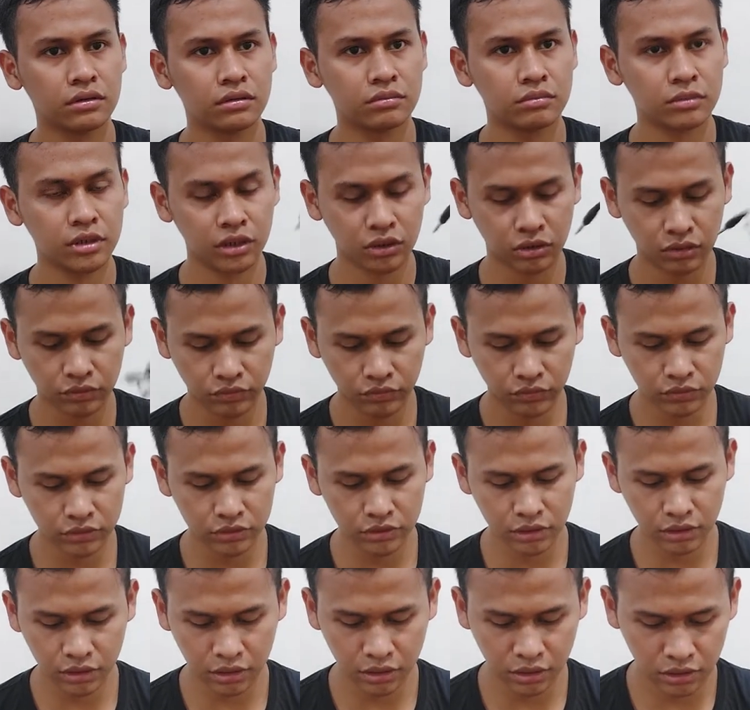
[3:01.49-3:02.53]

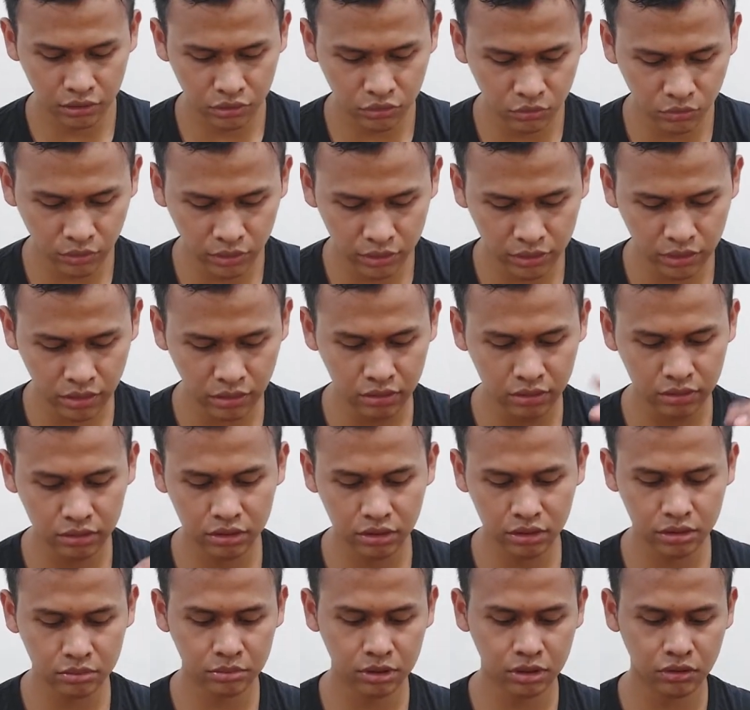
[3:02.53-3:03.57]
mikrofonnya dua ya
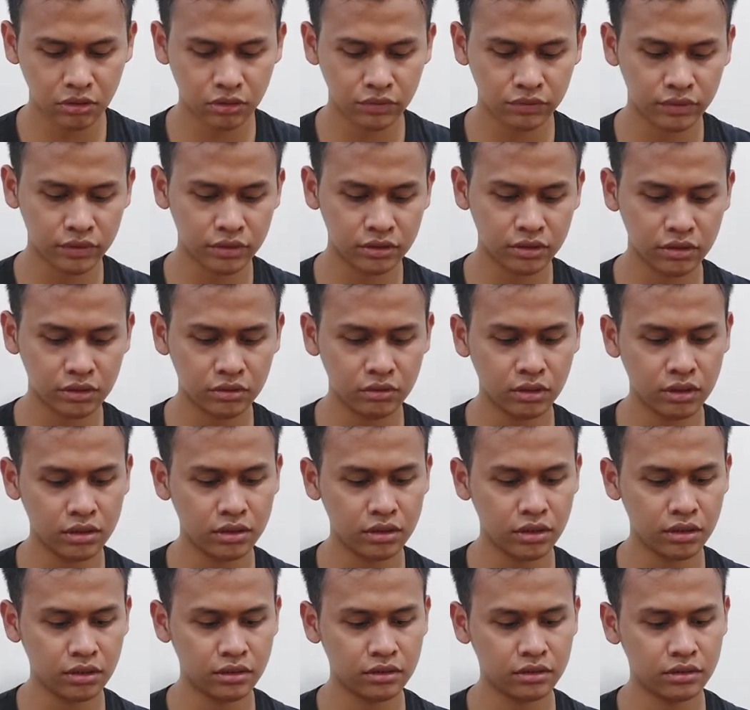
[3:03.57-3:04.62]
ini mikrofonnya dua ya